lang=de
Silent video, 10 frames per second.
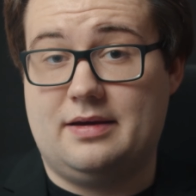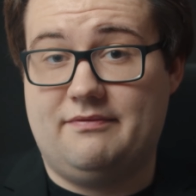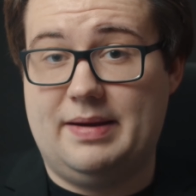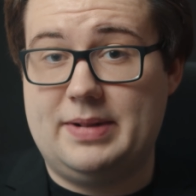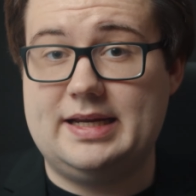
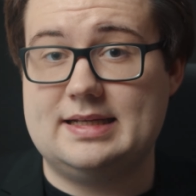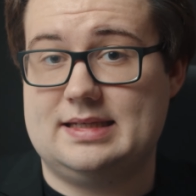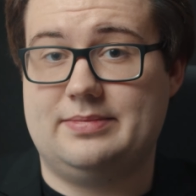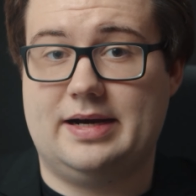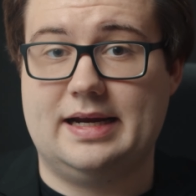Wenn man jetzt
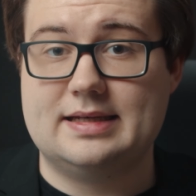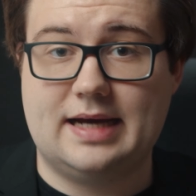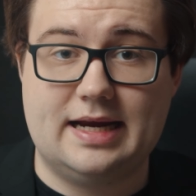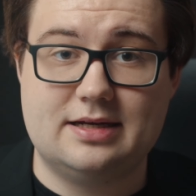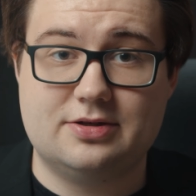aber einen
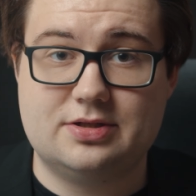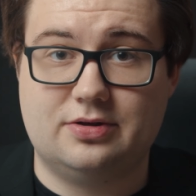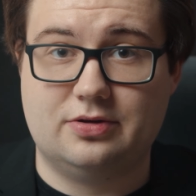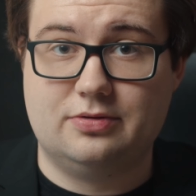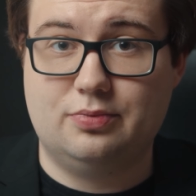3000
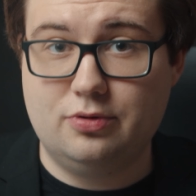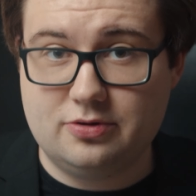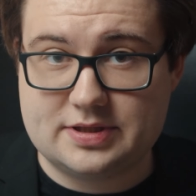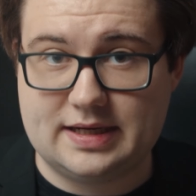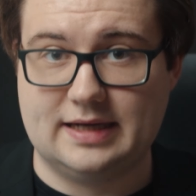Euro
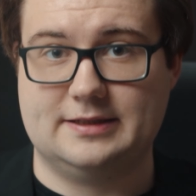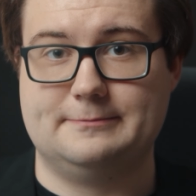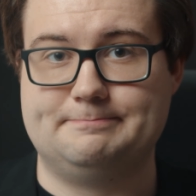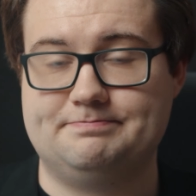Bonus hat,